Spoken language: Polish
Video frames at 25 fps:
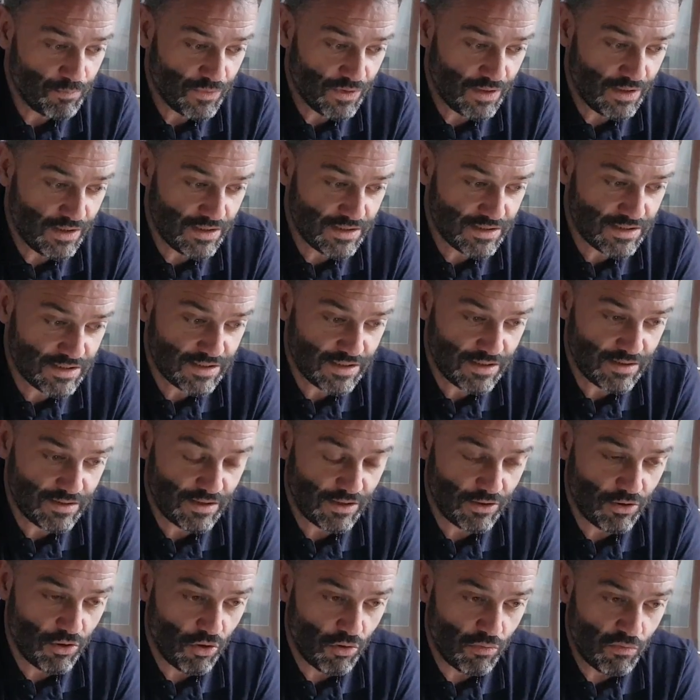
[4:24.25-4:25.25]
E, z
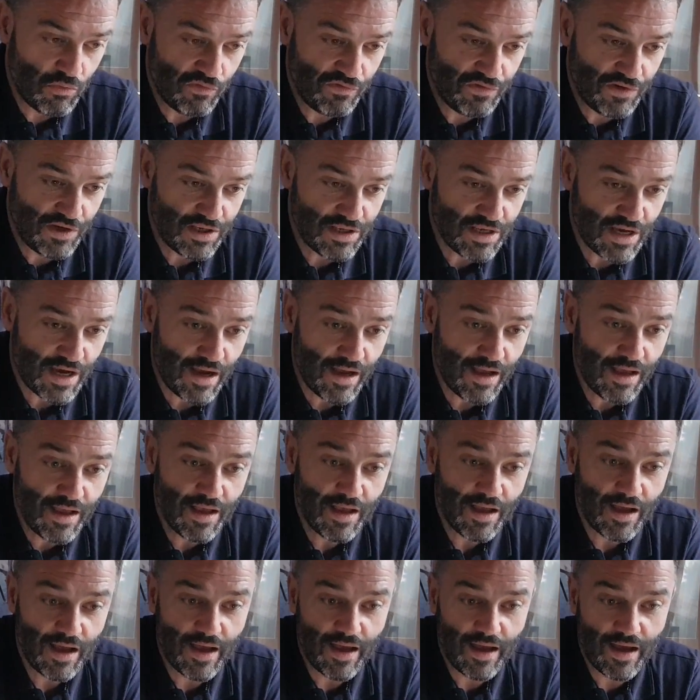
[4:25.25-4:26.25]
tego omówienia,
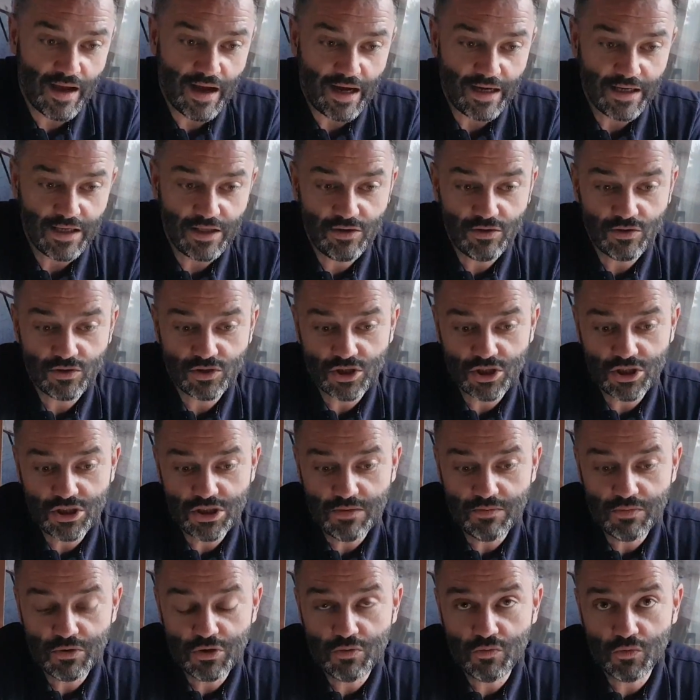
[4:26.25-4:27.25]
e, a jednocześnie
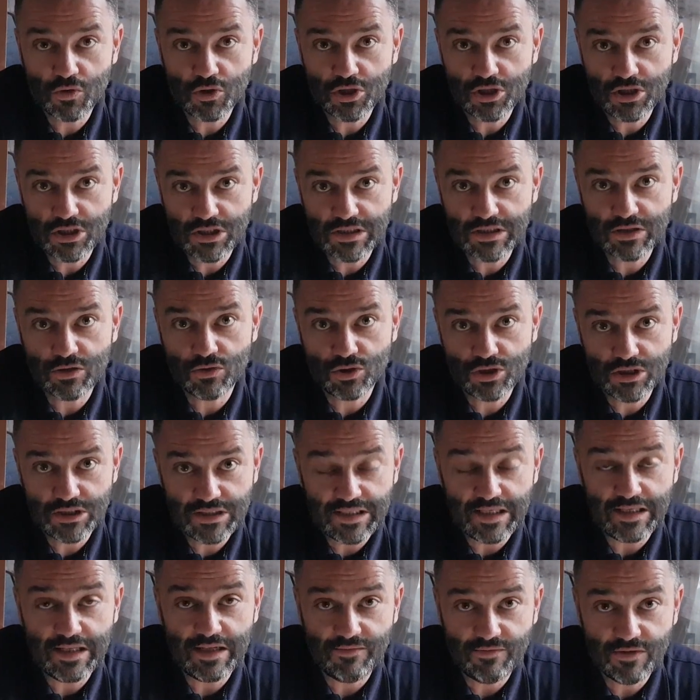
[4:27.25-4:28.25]
być może też
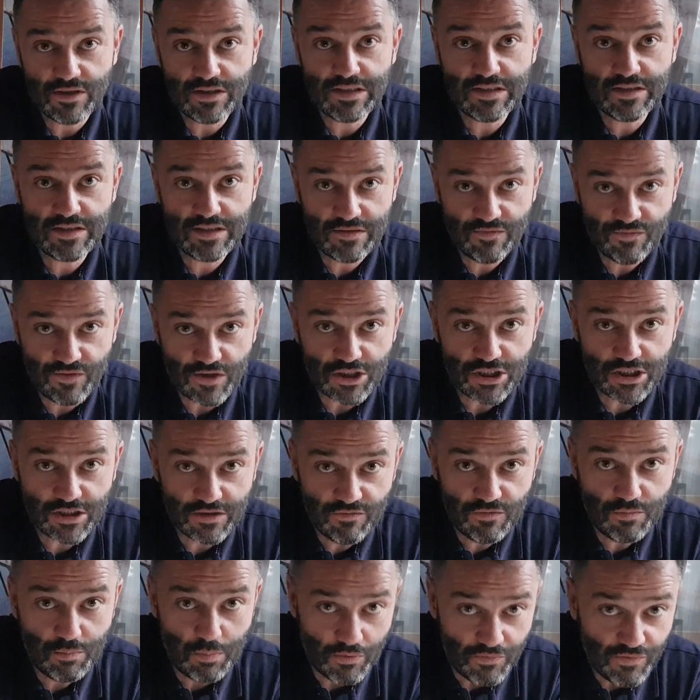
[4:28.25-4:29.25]
skorzysta nawet z Waszych
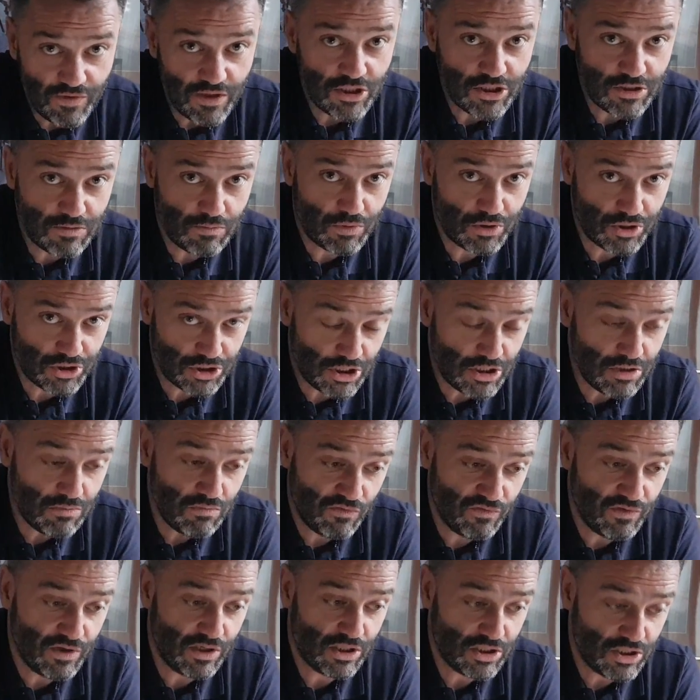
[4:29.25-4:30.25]
wypowiedzi, bo jeżeli
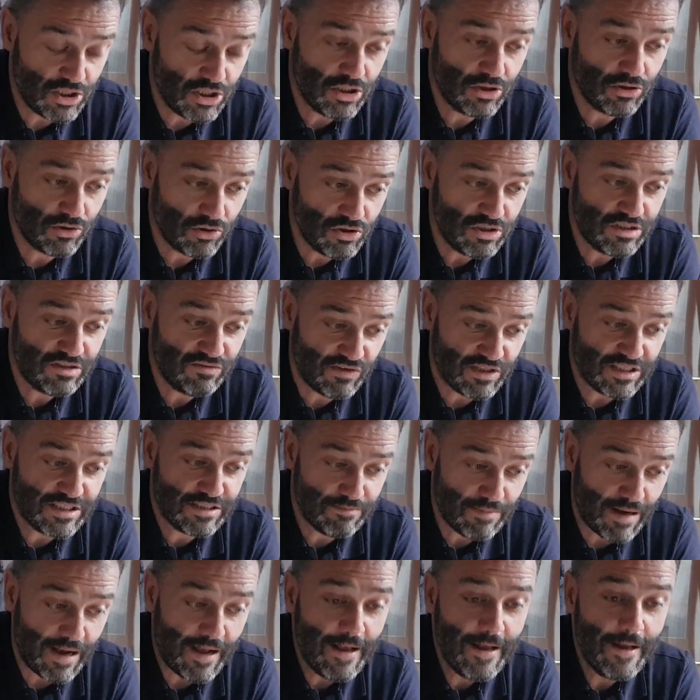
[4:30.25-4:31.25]
mówię, jeżeli ktoś z Was
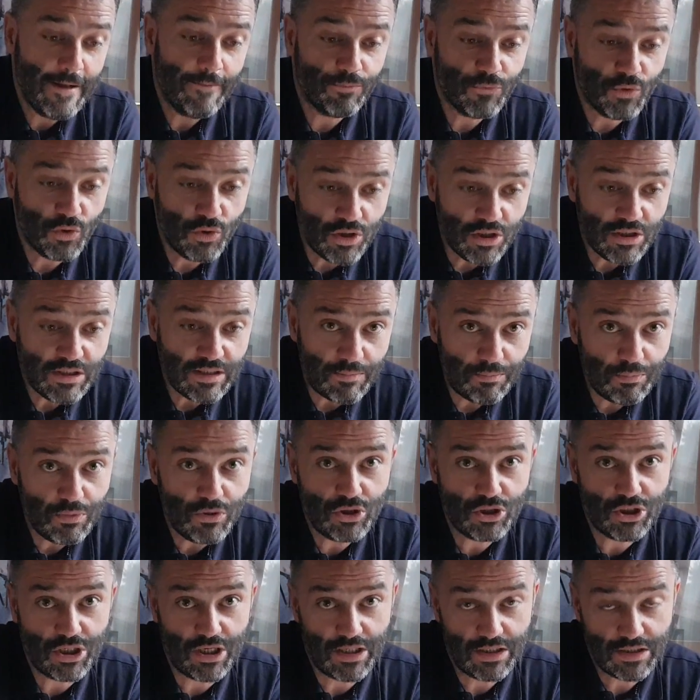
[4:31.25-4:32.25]
ma, to niech
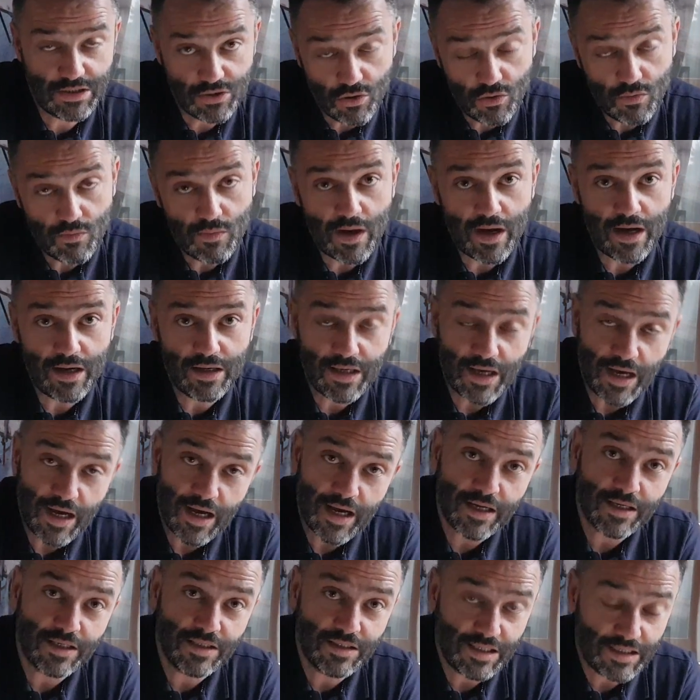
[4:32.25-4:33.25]
napisze, co ma,
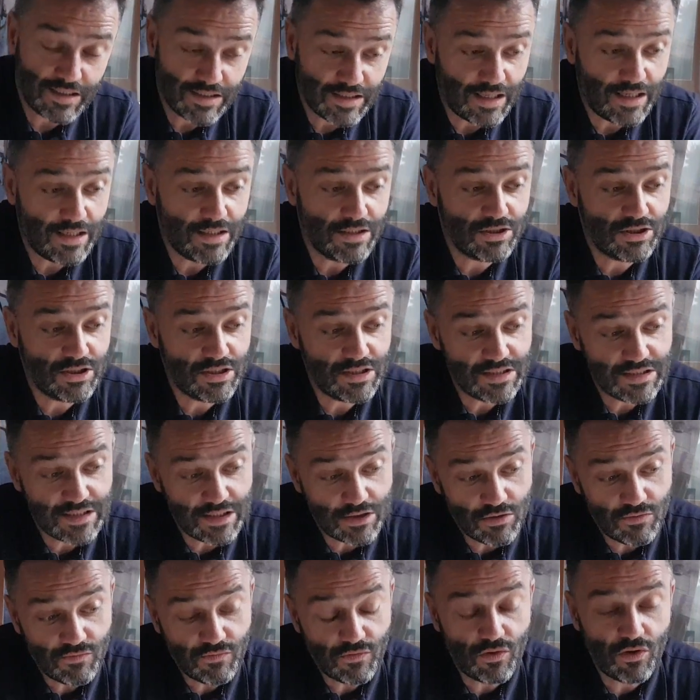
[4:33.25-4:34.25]
jak i tak dalej, czy jest
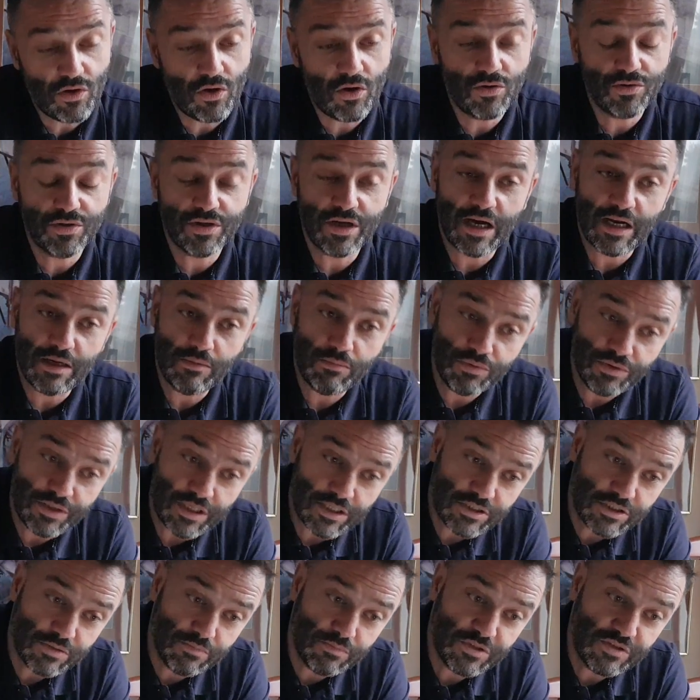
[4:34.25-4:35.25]
zadowolony, albo na
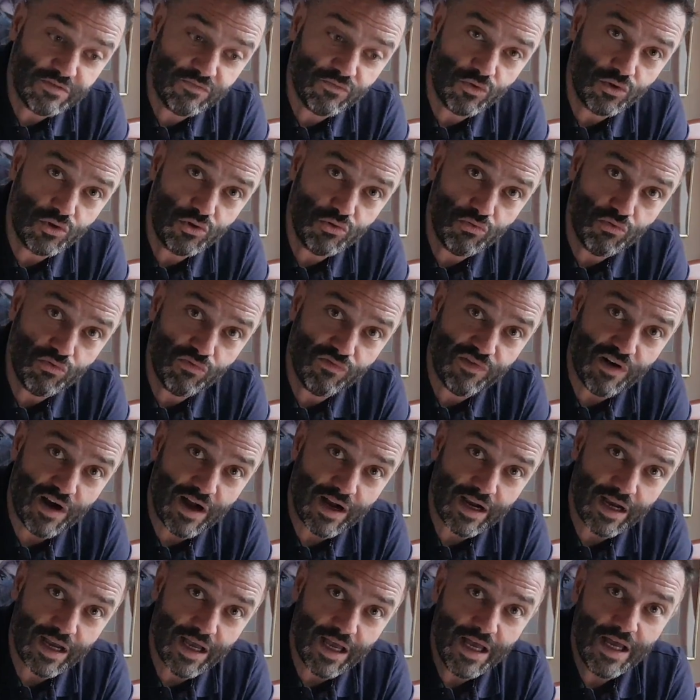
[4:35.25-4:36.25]
co by zwrócił
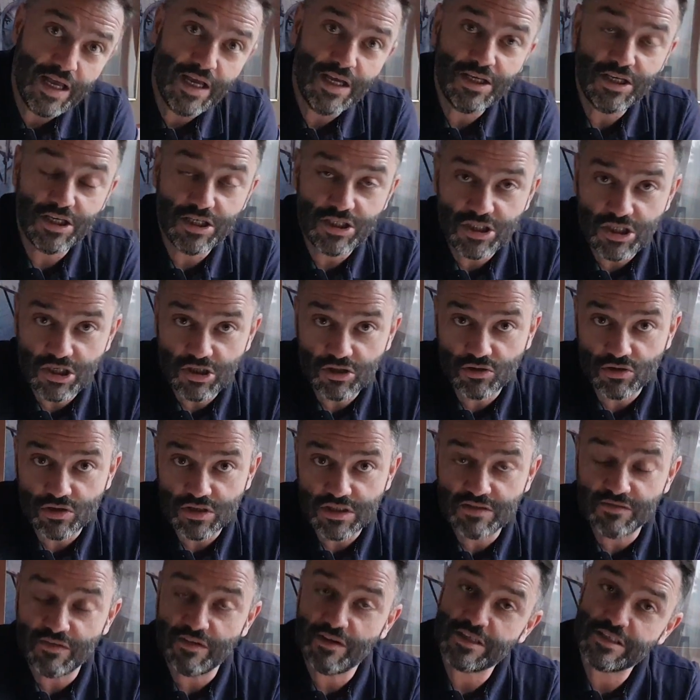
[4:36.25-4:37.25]
uwagę. Jeśli ktoś
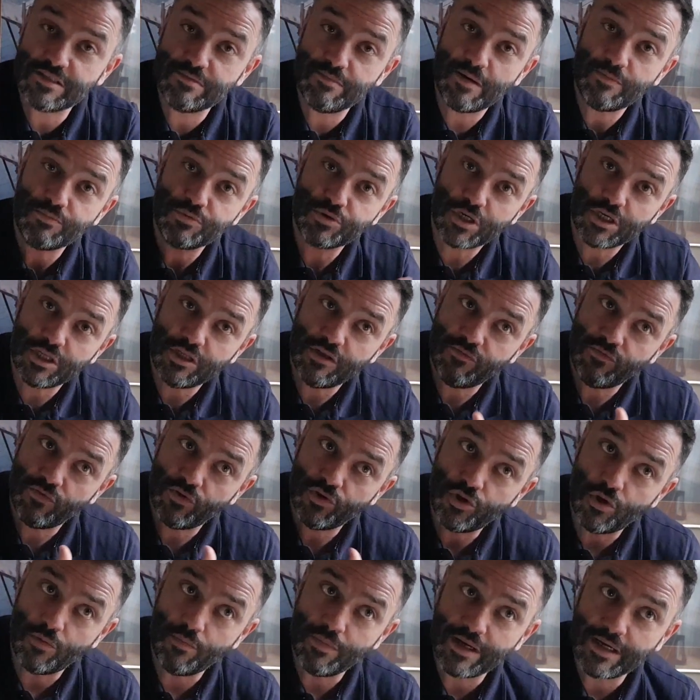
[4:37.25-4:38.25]
z Was ma przykładowo
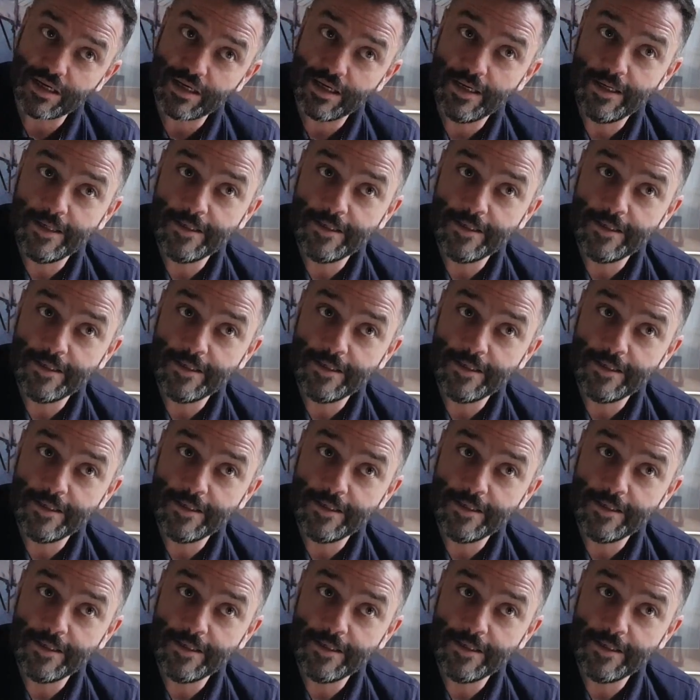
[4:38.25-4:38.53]
domek,